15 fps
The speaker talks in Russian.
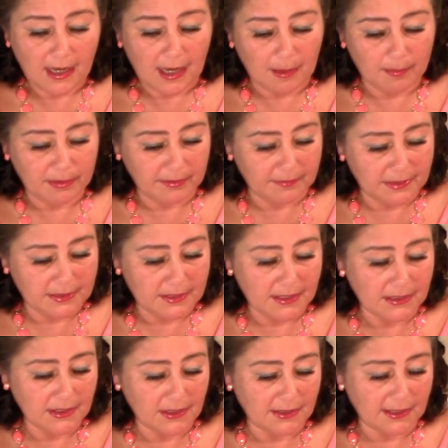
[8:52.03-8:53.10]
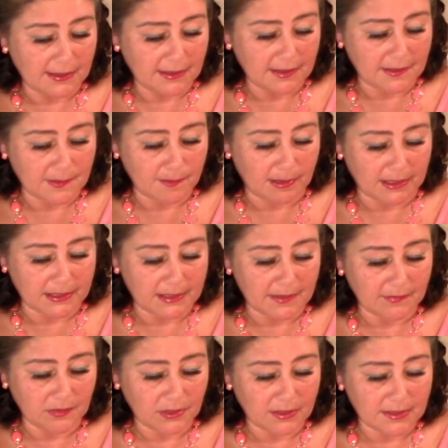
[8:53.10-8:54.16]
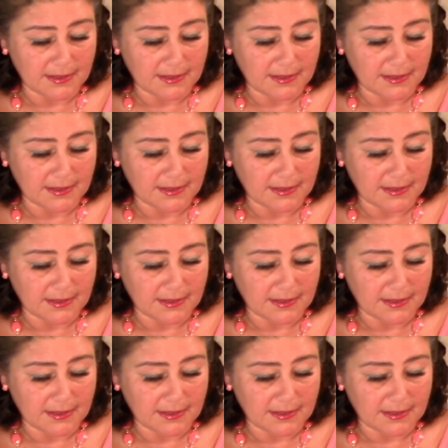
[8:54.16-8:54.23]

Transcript: о проведении таких спортивных